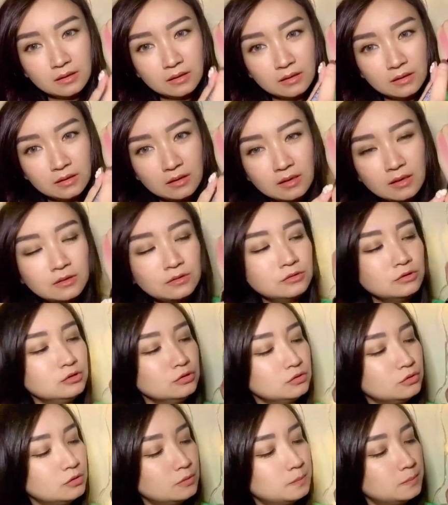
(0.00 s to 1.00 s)
aku
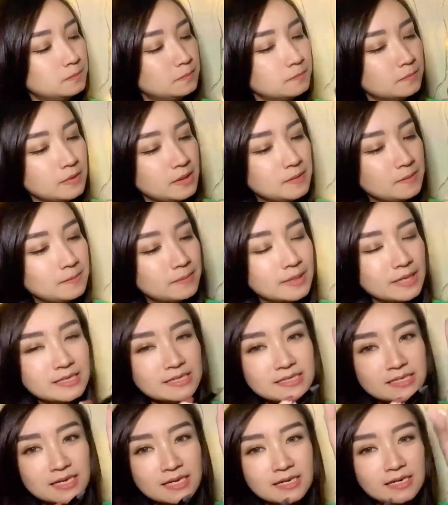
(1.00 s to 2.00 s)
cukup
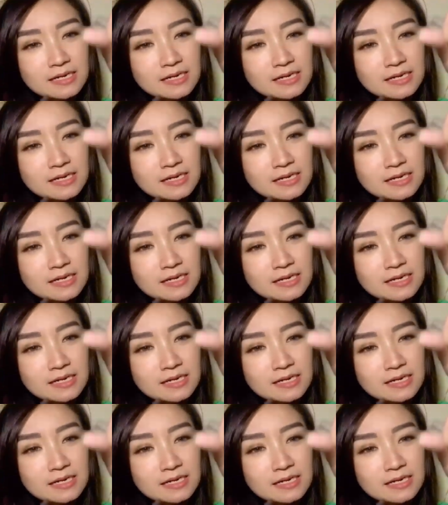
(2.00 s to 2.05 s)
impress karena